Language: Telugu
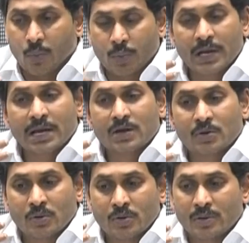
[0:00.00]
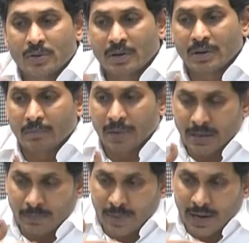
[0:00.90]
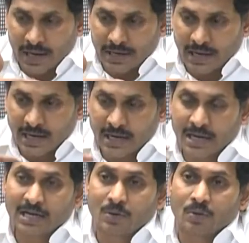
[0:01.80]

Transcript: వీళ్లకు మనం పలాని రకంగా